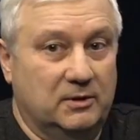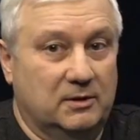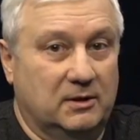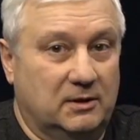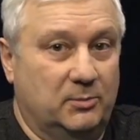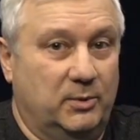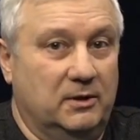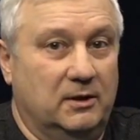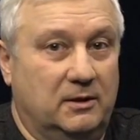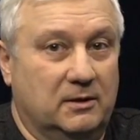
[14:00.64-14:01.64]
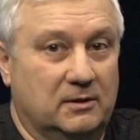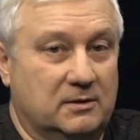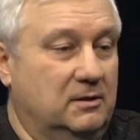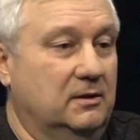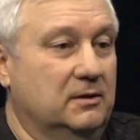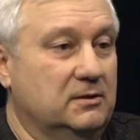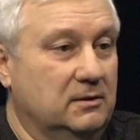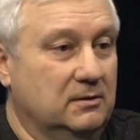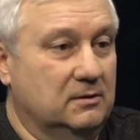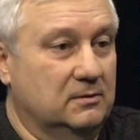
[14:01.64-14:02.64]
это понятие
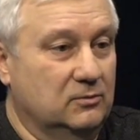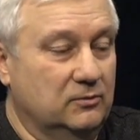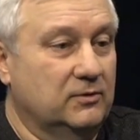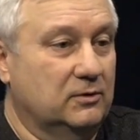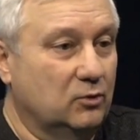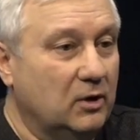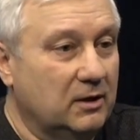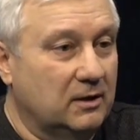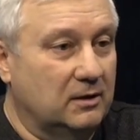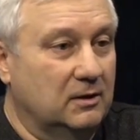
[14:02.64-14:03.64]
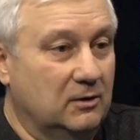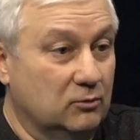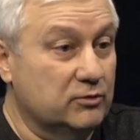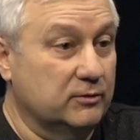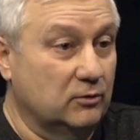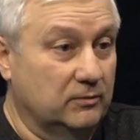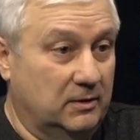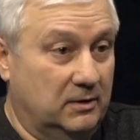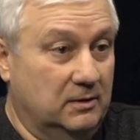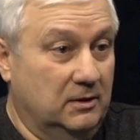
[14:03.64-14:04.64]
достаточно ну, виртуальное,
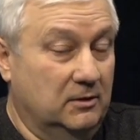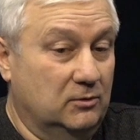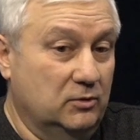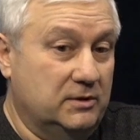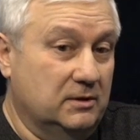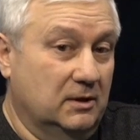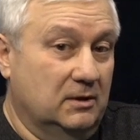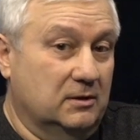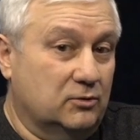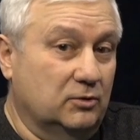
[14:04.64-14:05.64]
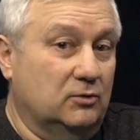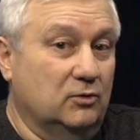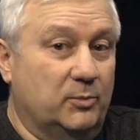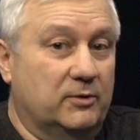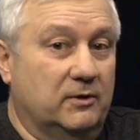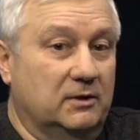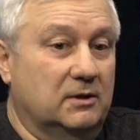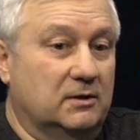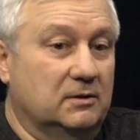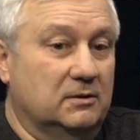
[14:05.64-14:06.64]
условное. То есть, что такое
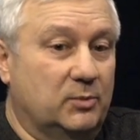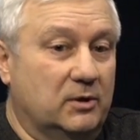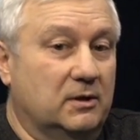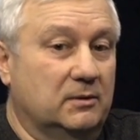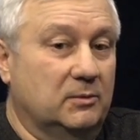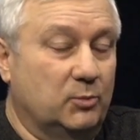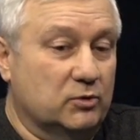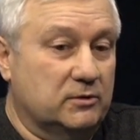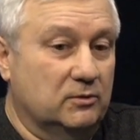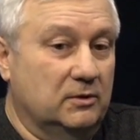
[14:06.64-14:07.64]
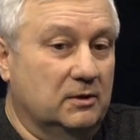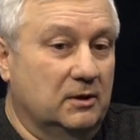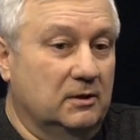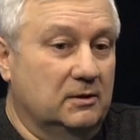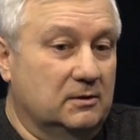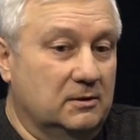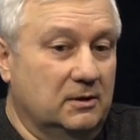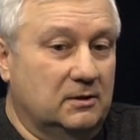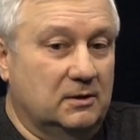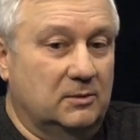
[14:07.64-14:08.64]
провайдер э, программной послуги?
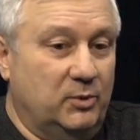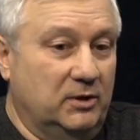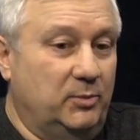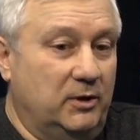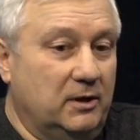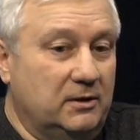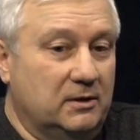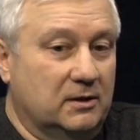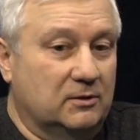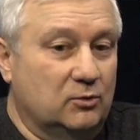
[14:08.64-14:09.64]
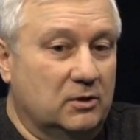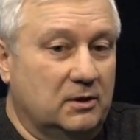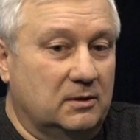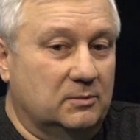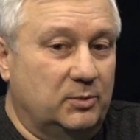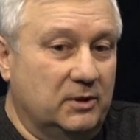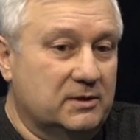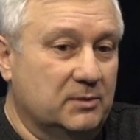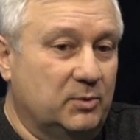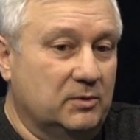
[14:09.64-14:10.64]
Это предприятие, которое, в
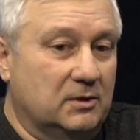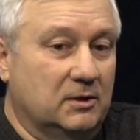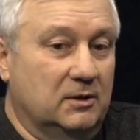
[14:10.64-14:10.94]
принципе,